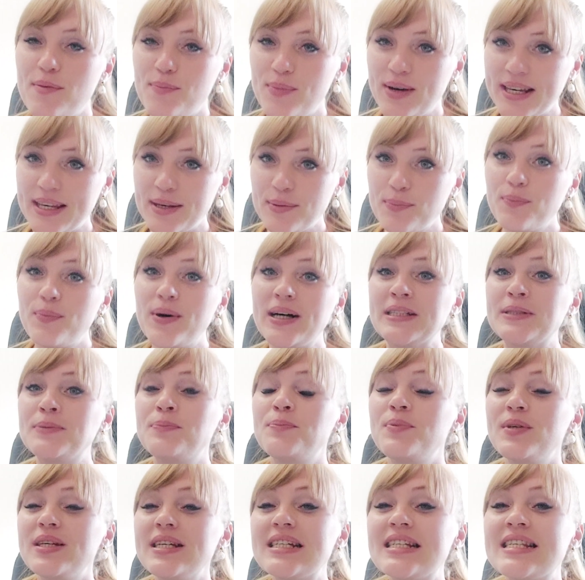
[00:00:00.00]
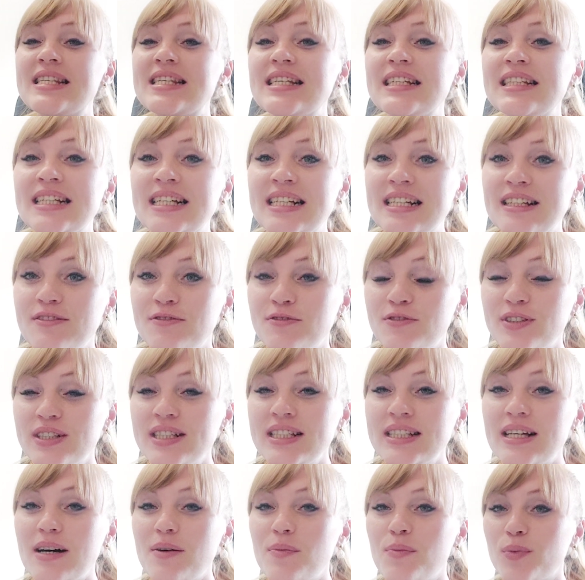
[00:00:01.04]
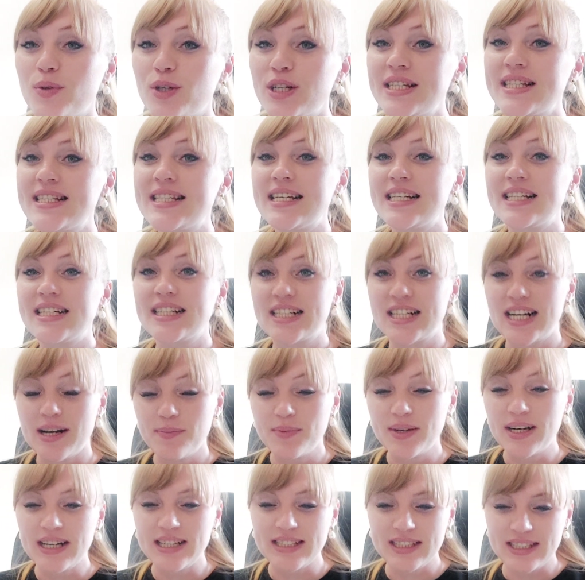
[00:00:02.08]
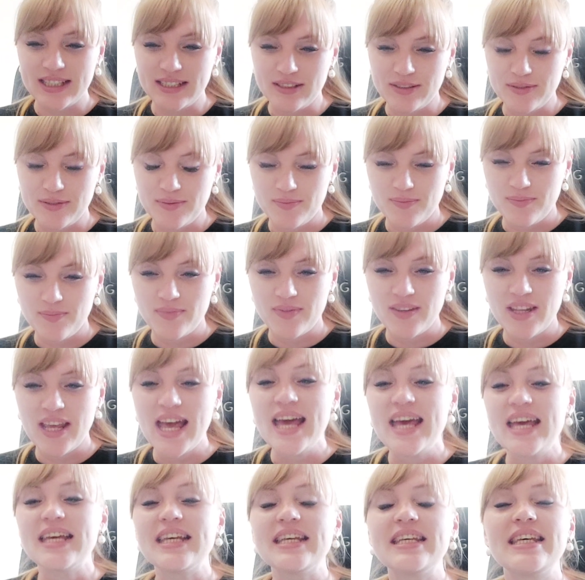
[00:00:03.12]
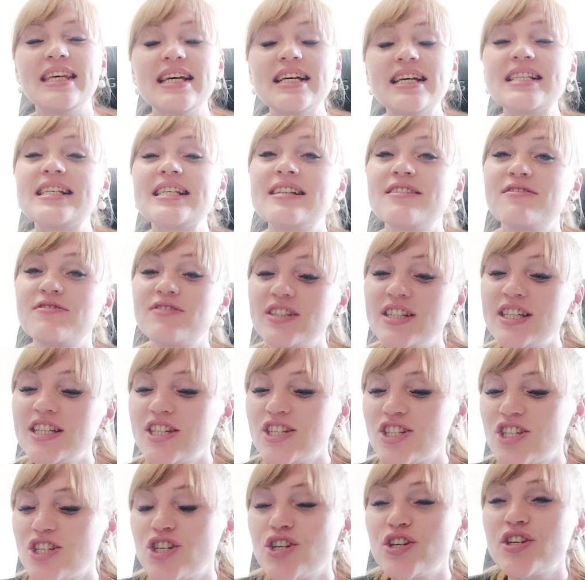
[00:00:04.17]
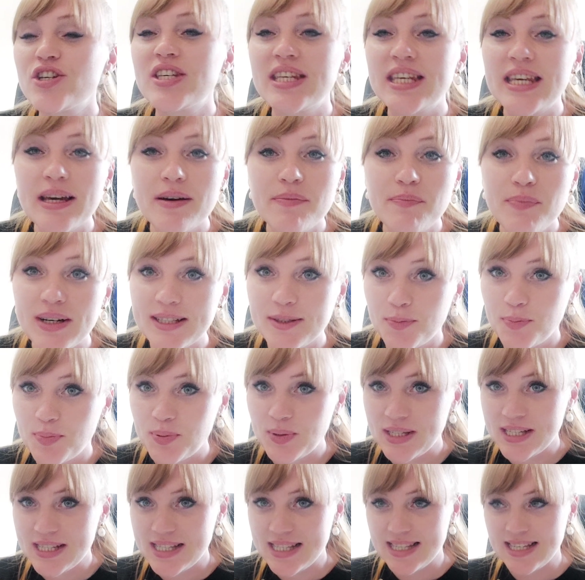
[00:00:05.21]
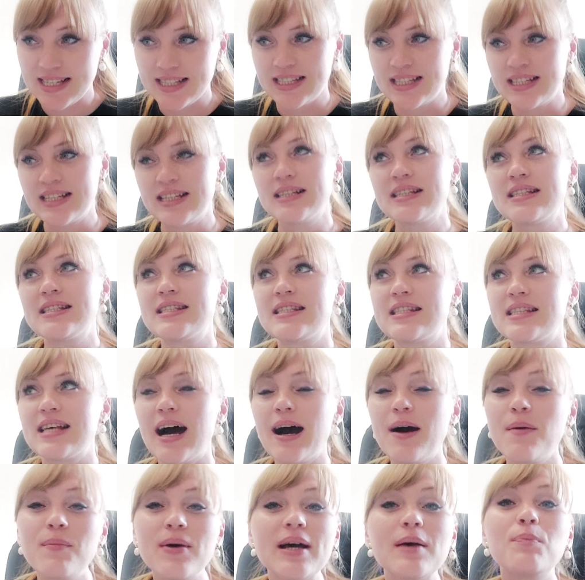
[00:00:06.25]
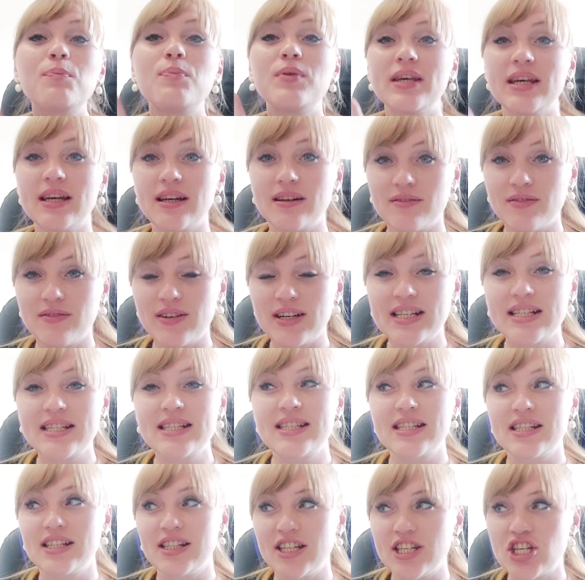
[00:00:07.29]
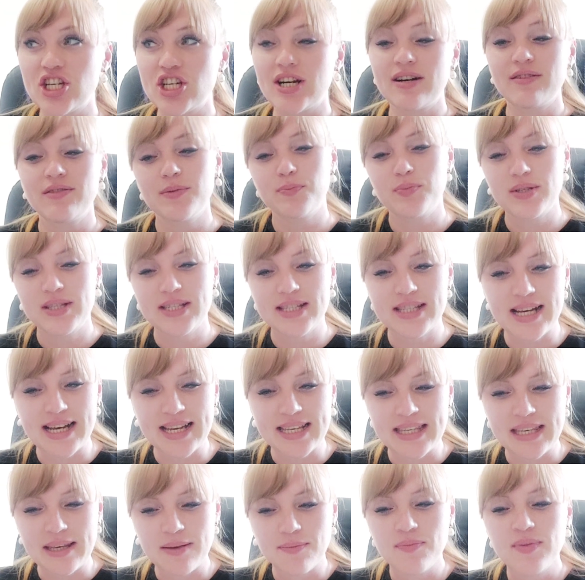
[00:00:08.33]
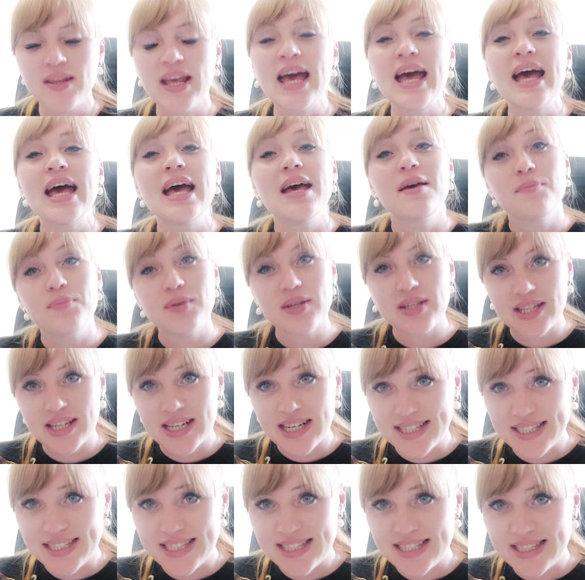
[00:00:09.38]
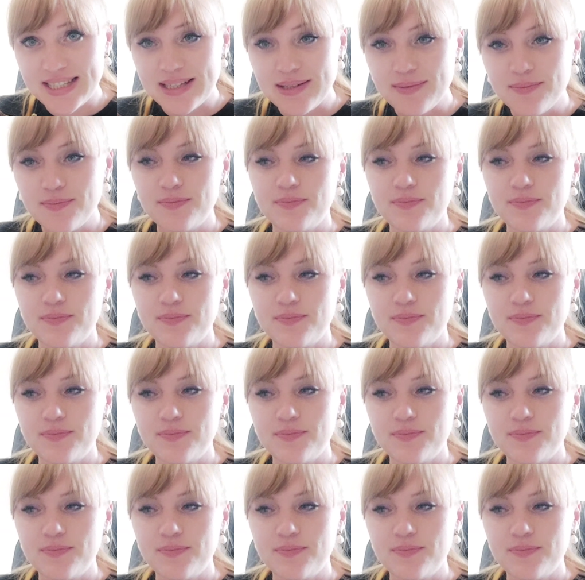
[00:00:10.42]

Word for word: мои, подписаны ли вы на мой телеграм-канал? Если вы еще не подписаны, самая первая ссылочка в описании. Переходите,